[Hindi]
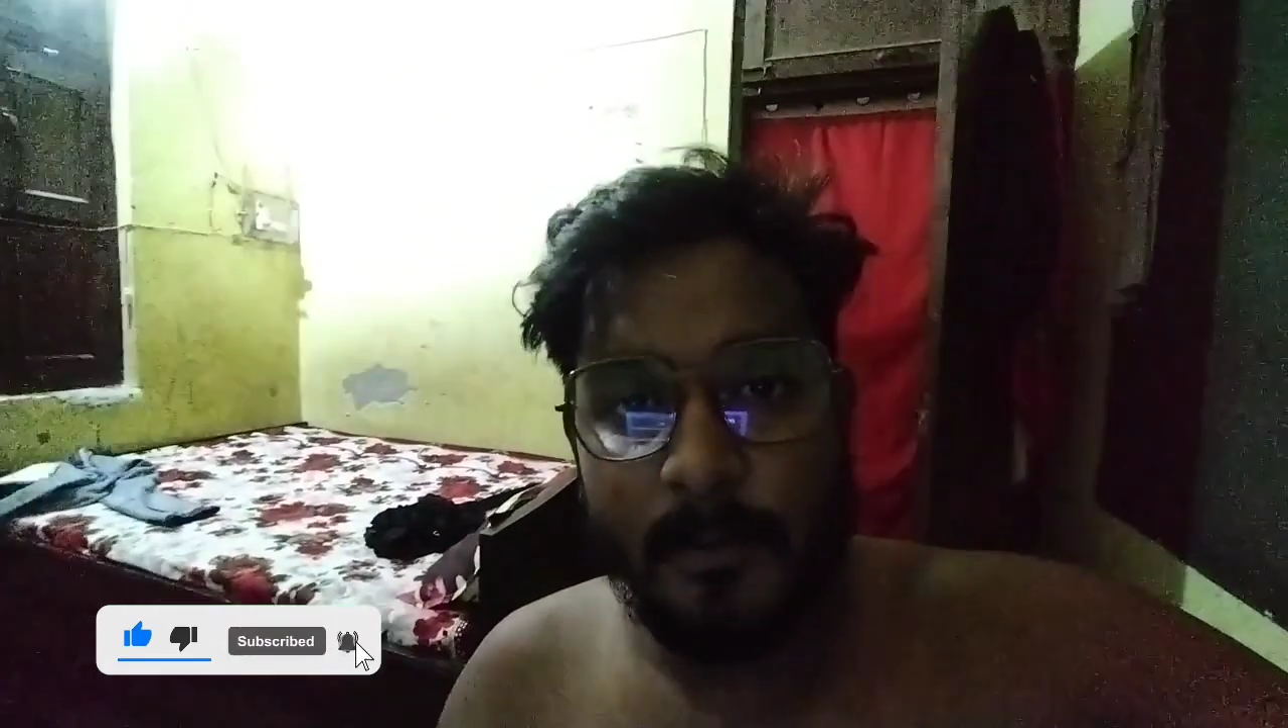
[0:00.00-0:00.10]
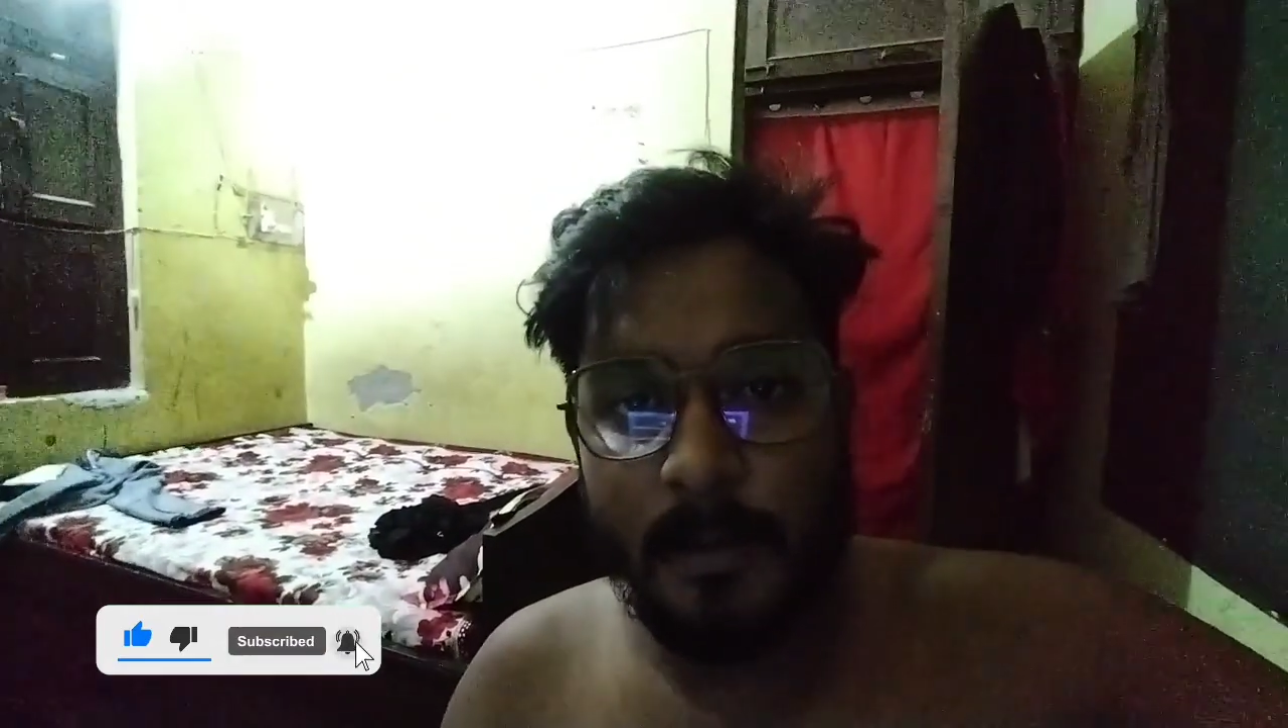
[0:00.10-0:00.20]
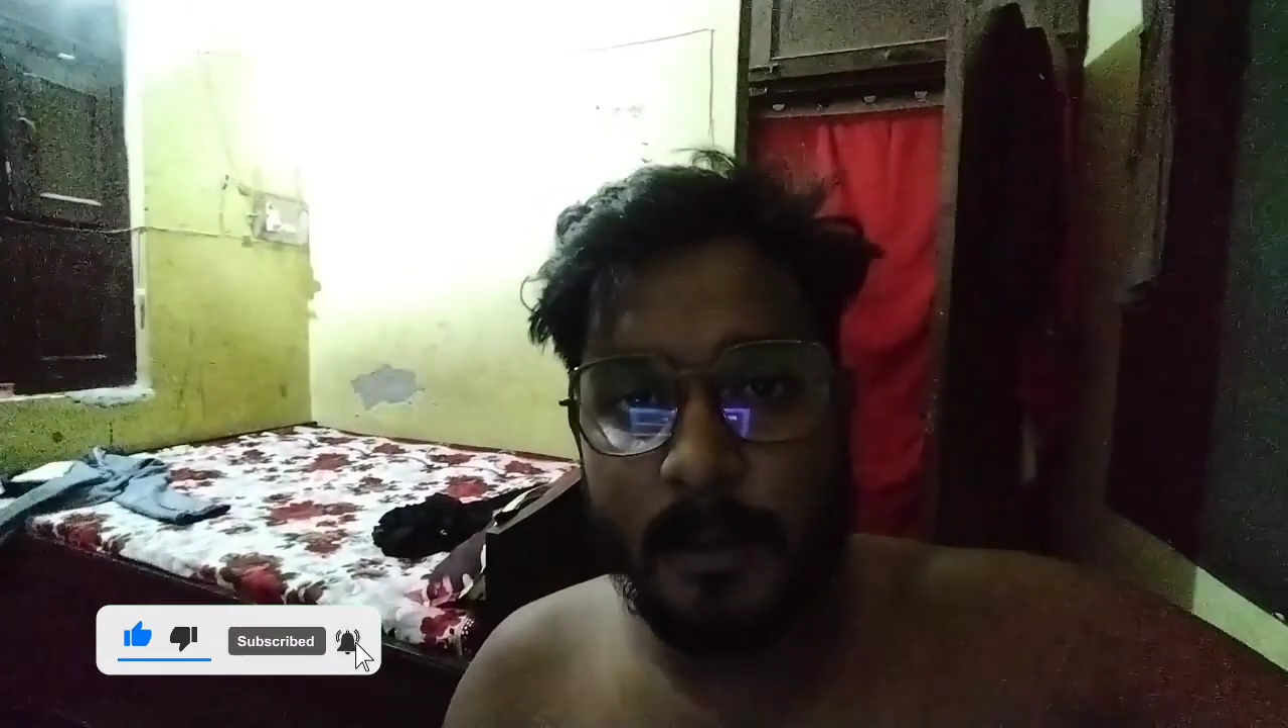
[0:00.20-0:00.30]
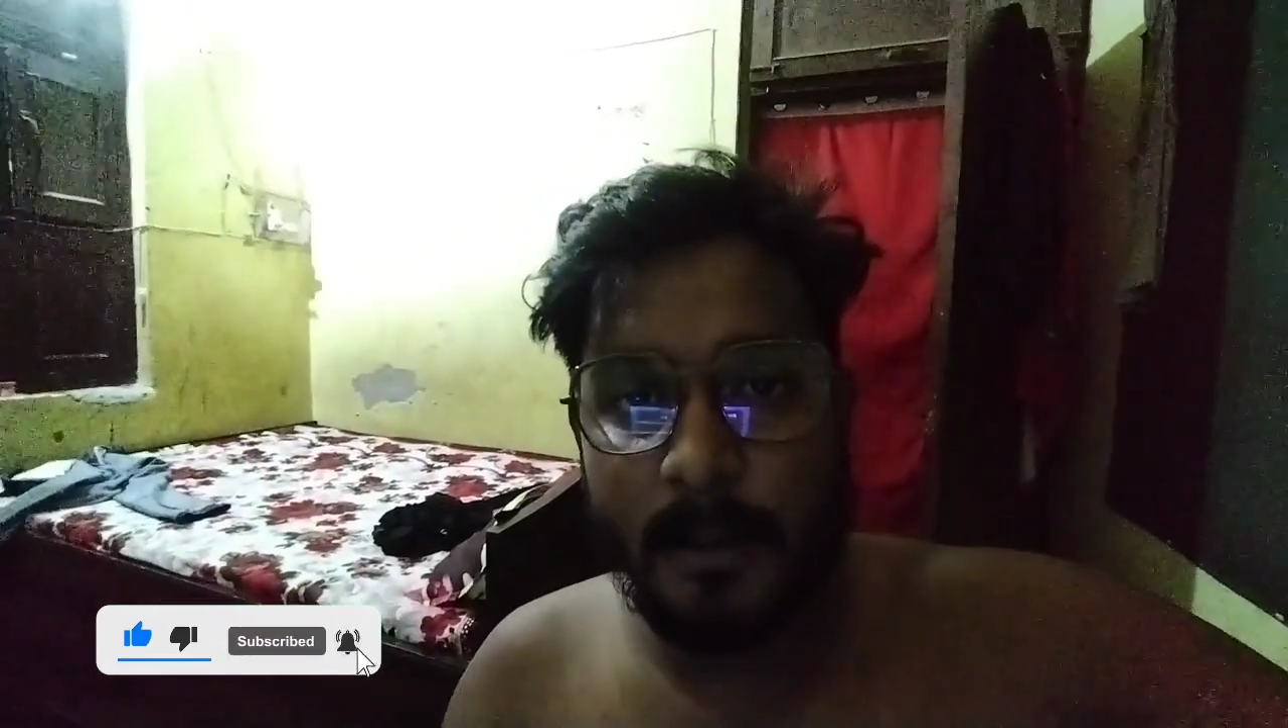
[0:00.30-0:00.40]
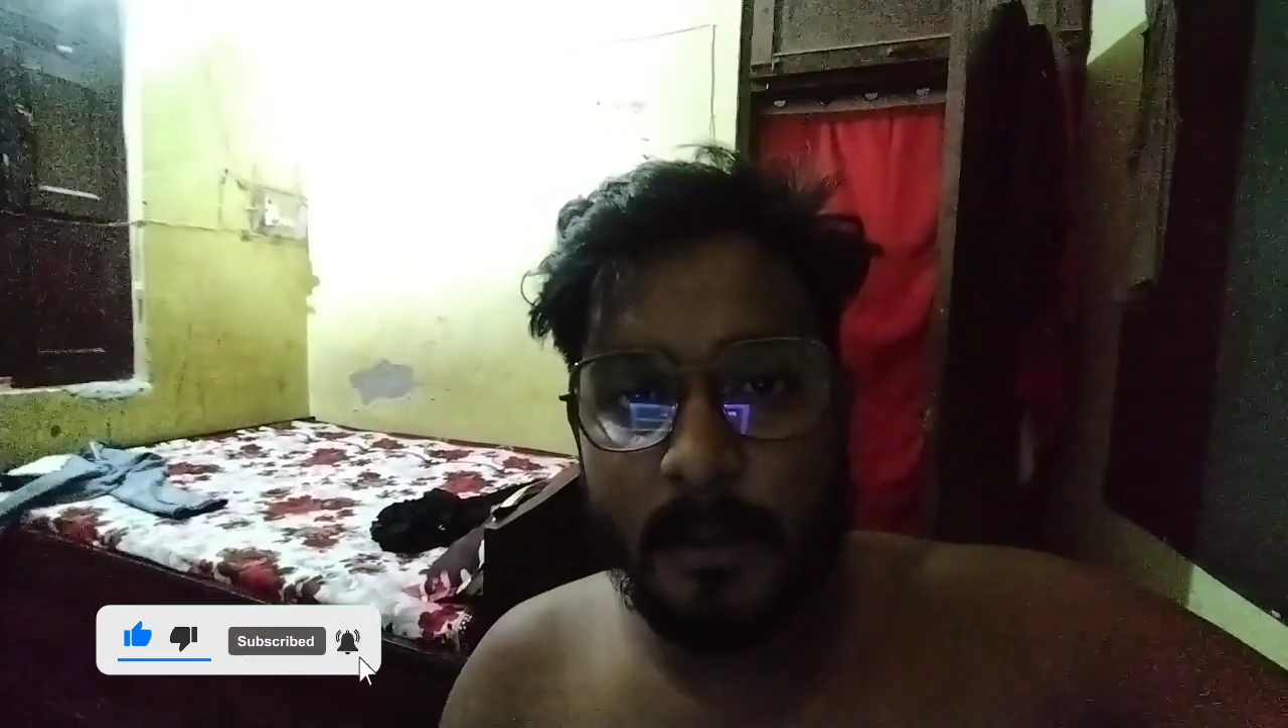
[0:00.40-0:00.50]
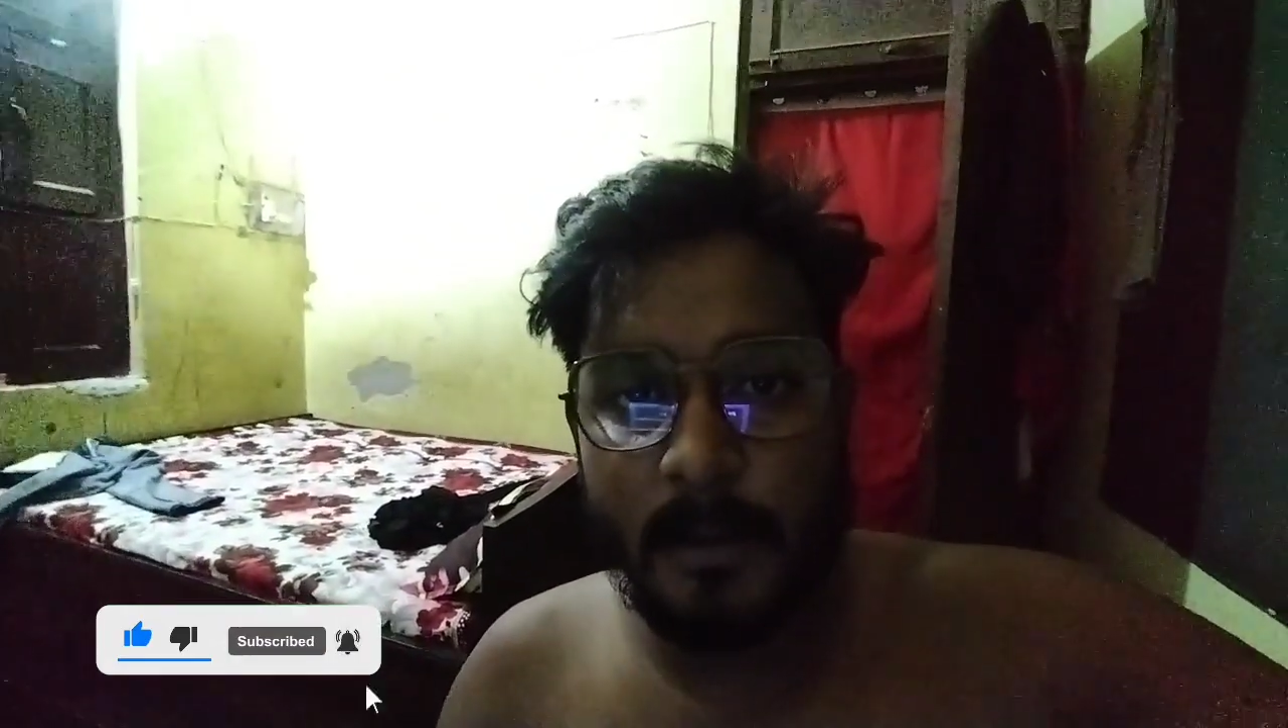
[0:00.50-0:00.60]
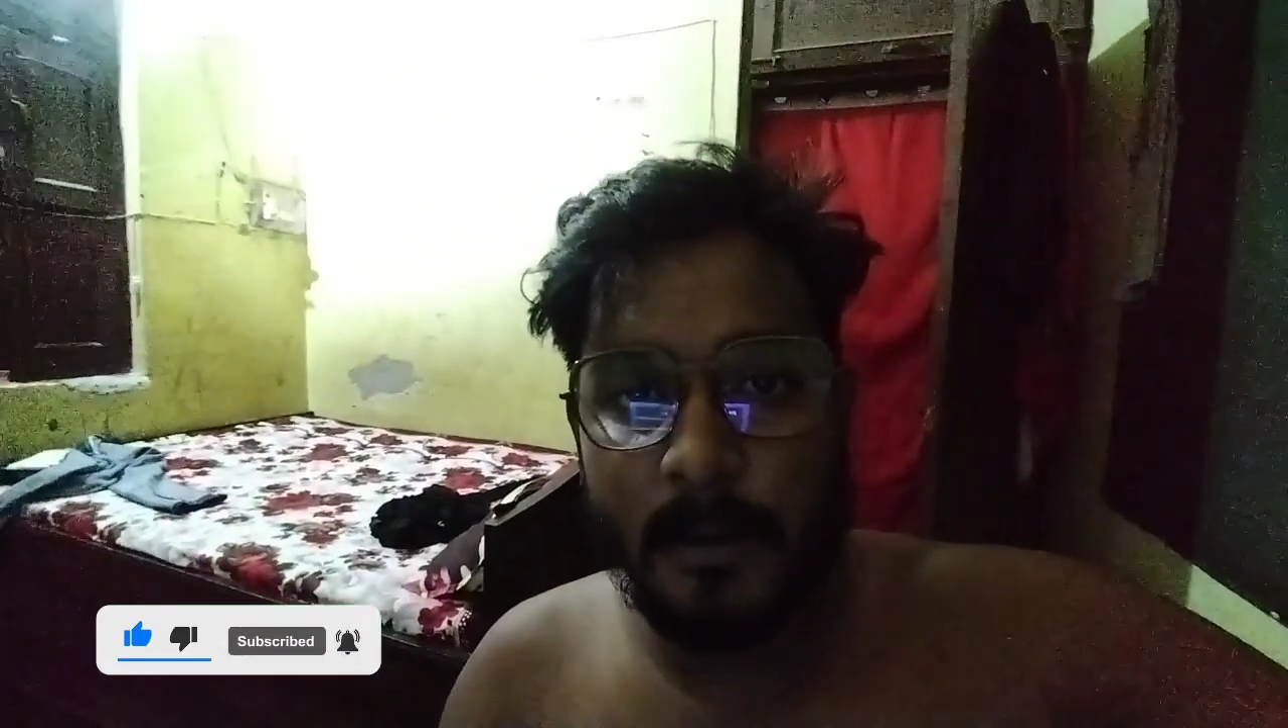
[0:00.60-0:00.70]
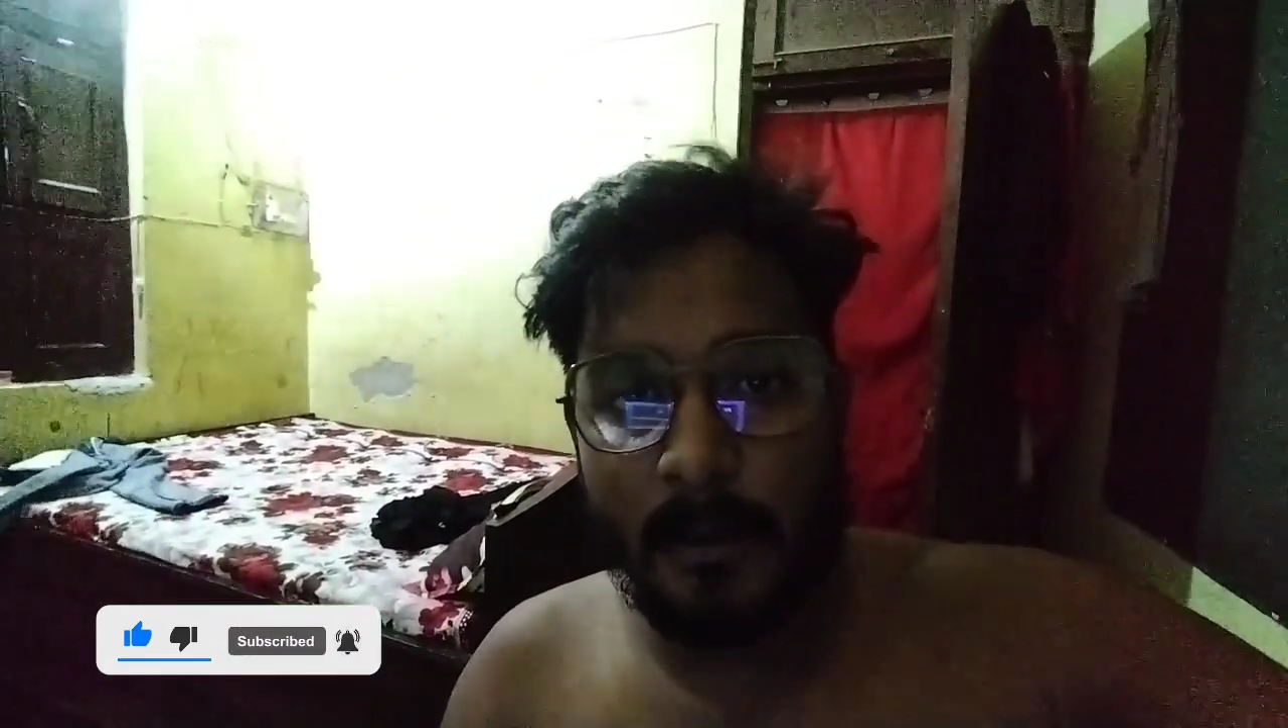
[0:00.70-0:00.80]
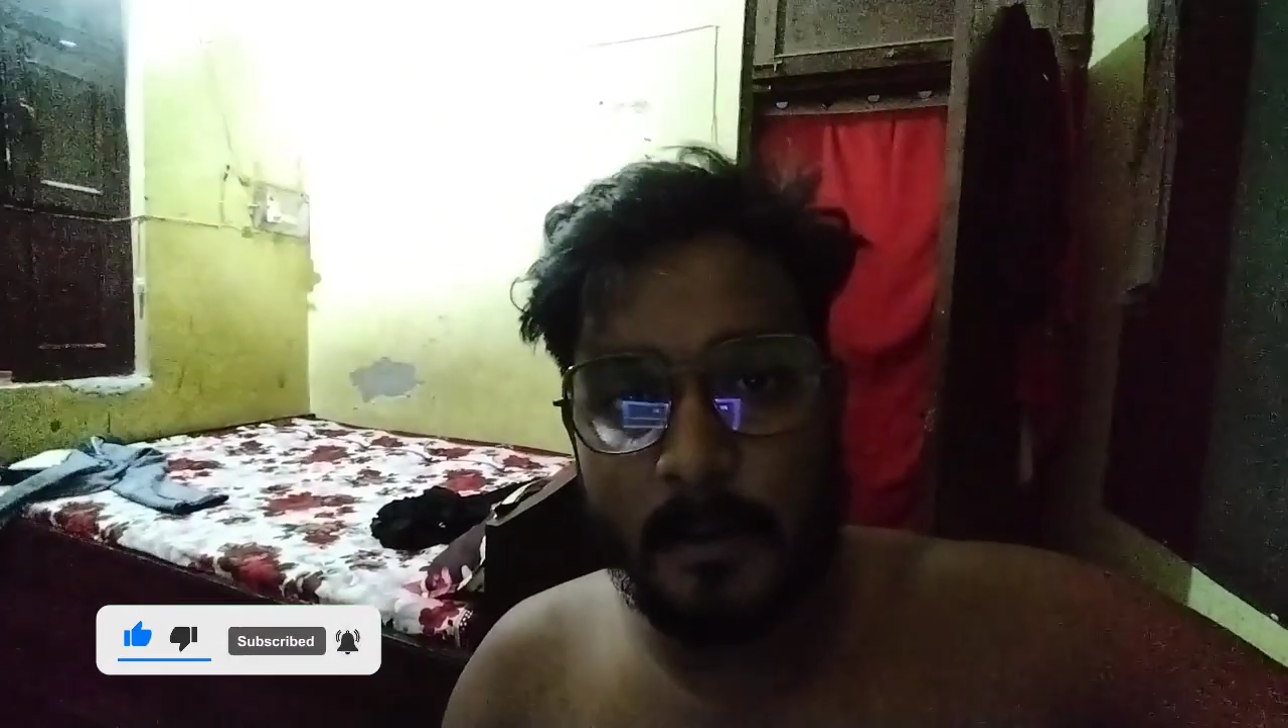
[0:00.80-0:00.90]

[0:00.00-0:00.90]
फिर